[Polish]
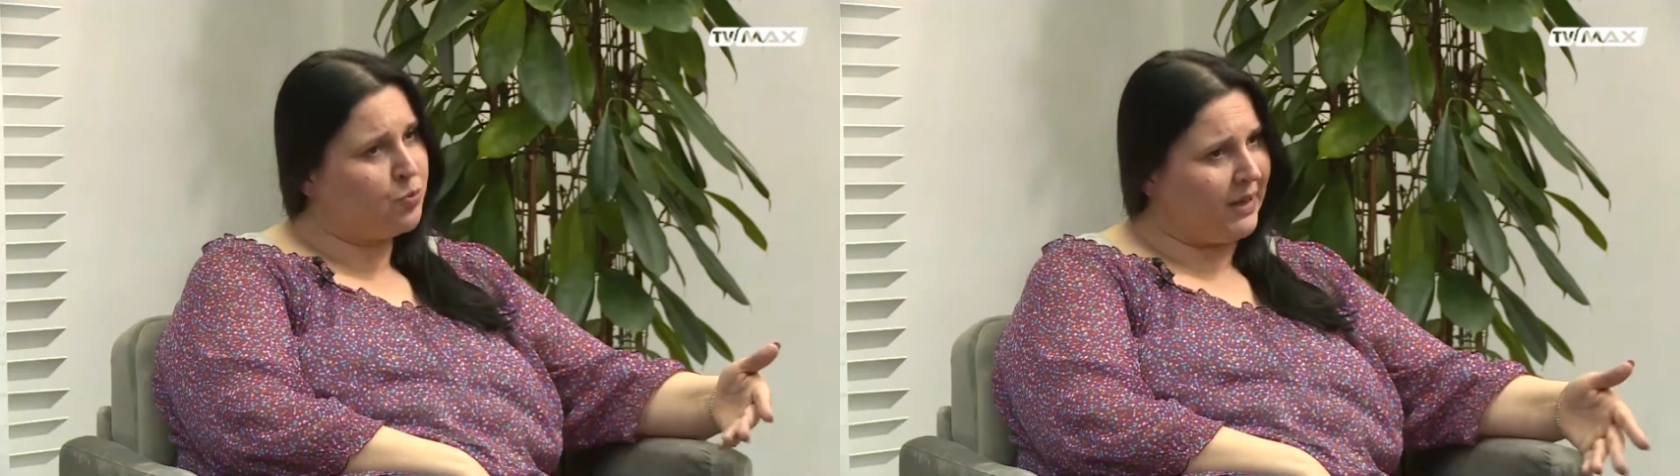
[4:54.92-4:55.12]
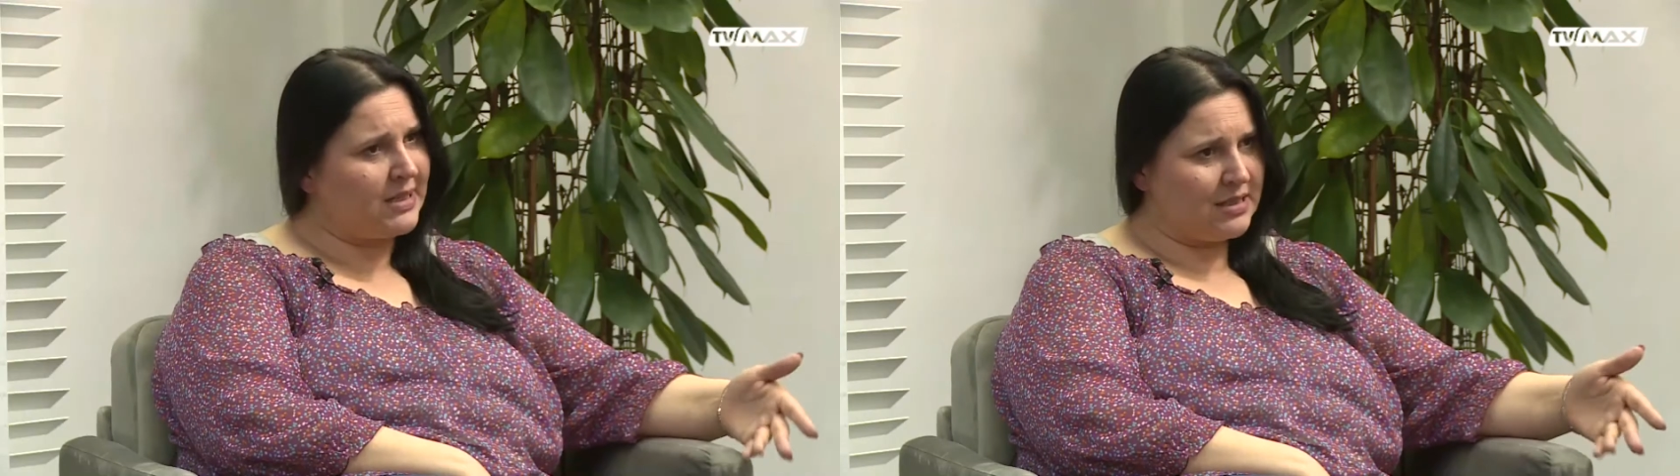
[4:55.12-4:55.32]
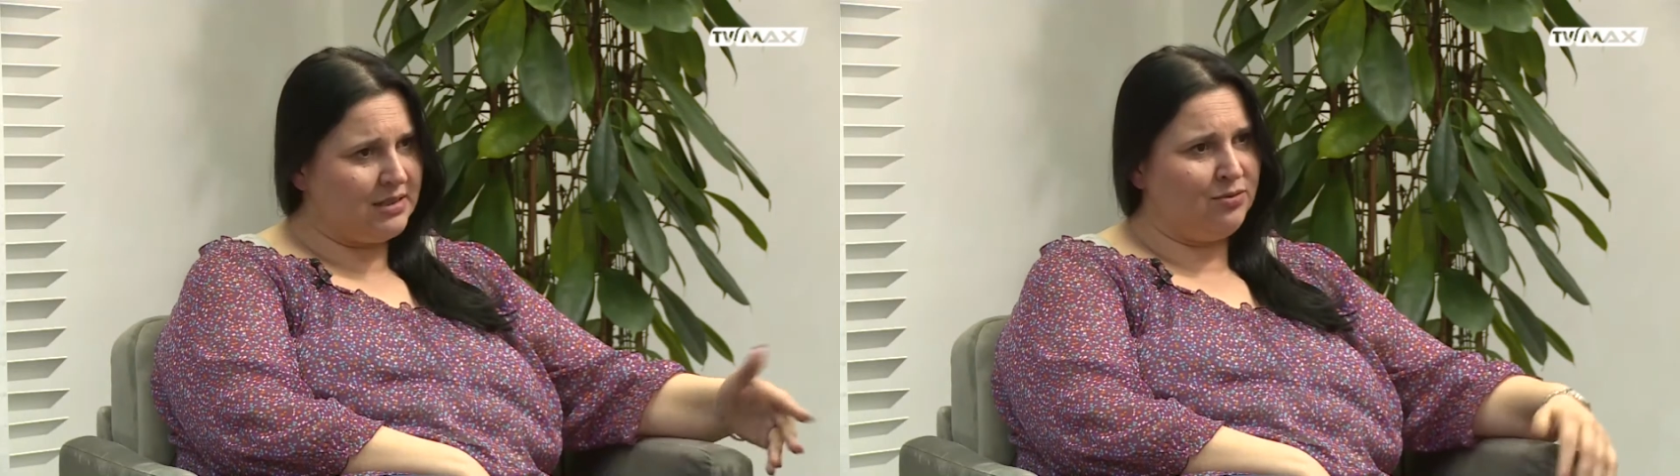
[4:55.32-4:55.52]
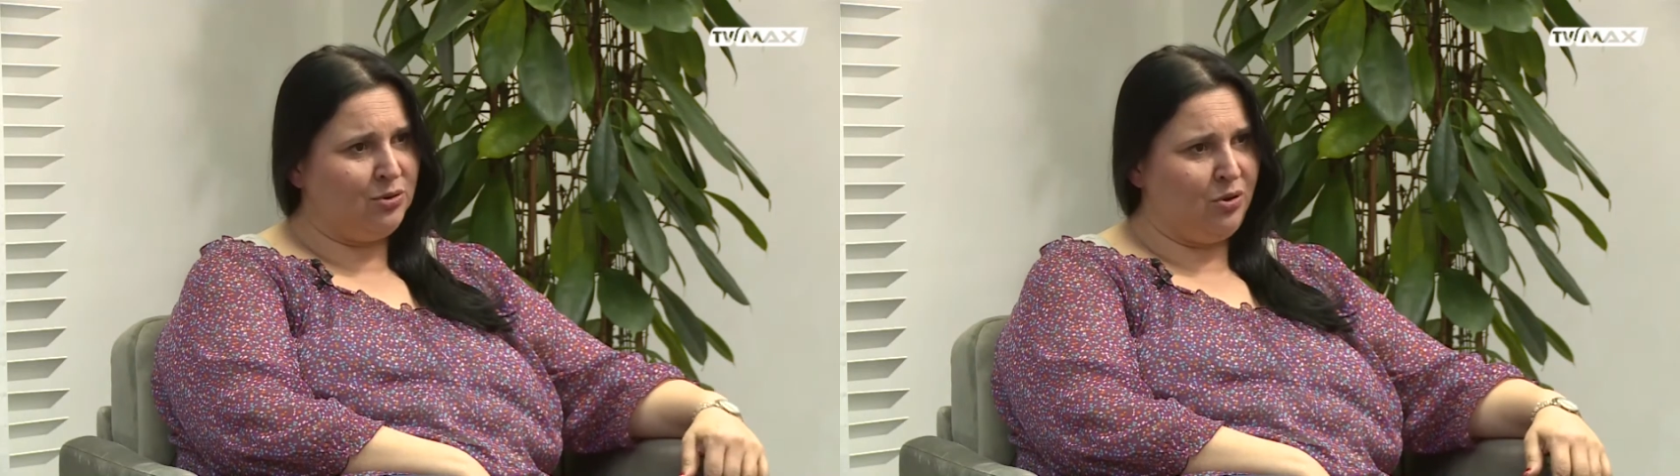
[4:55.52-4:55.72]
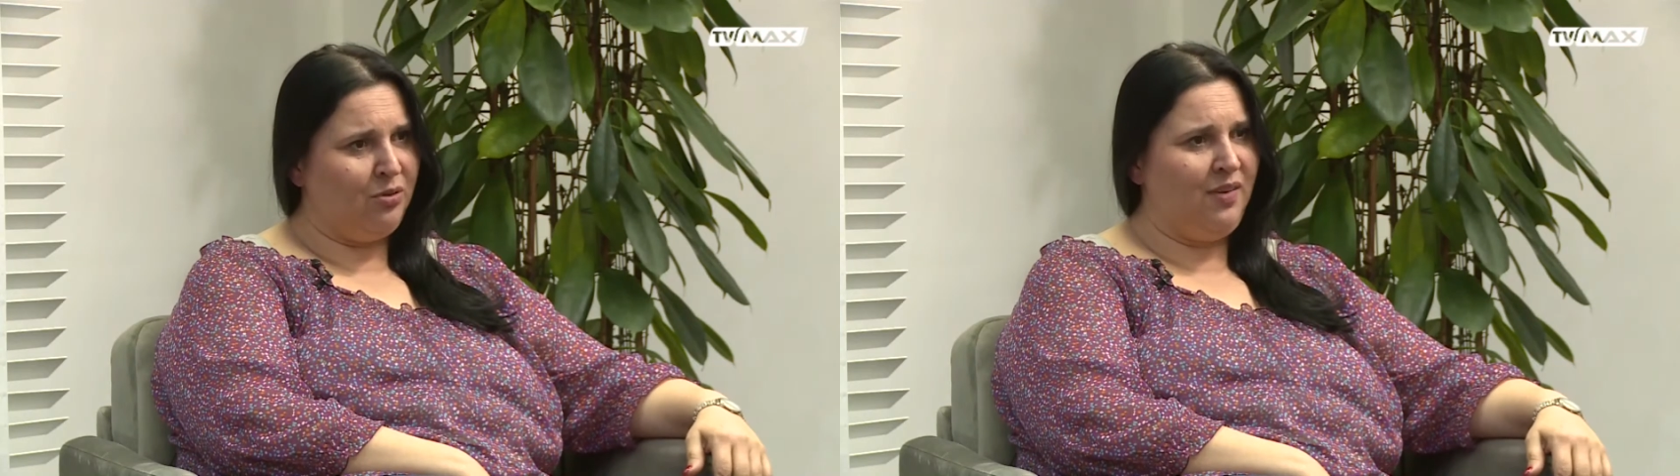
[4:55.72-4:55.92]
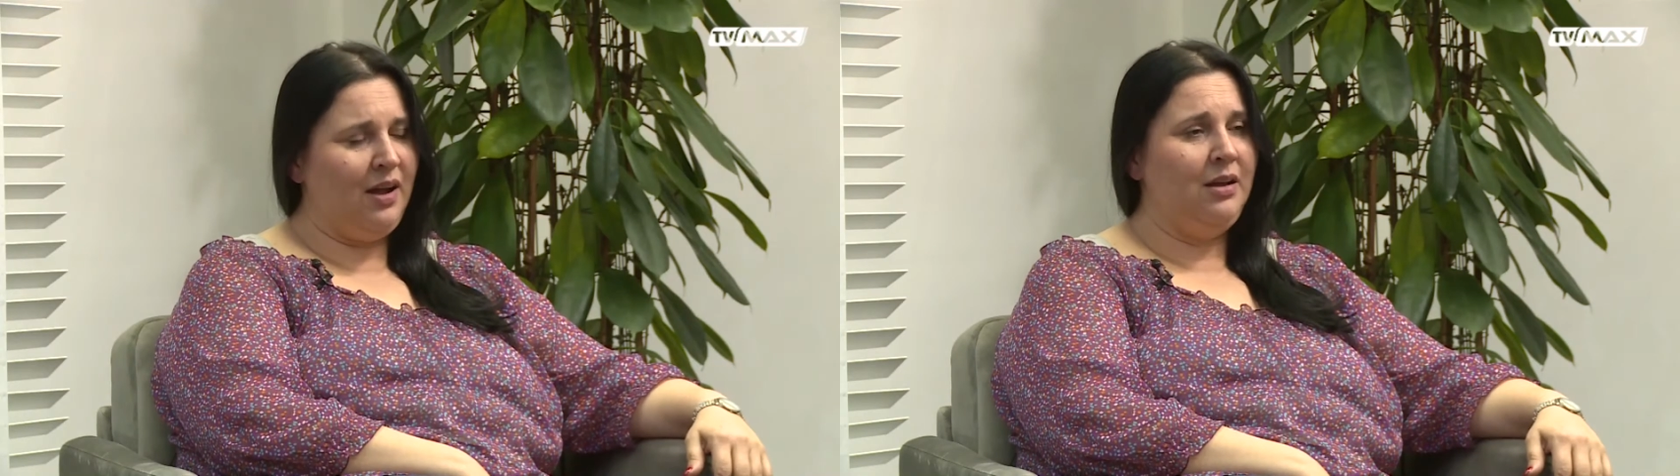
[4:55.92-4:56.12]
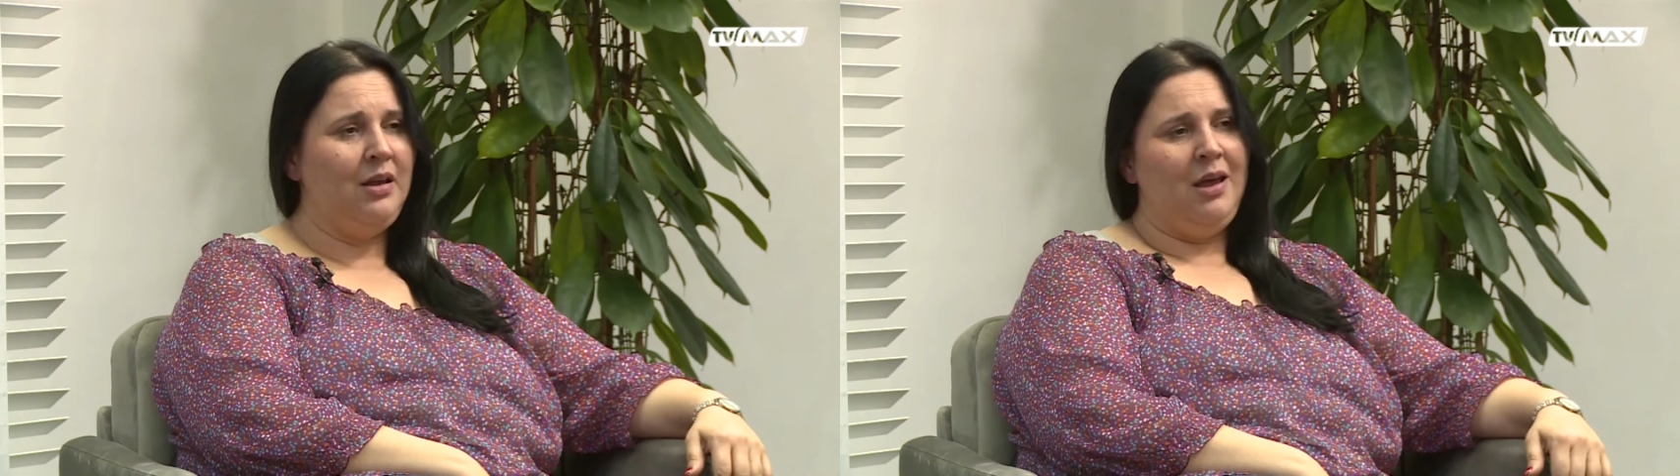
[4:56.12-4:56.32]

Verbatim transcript: praca zawodowa,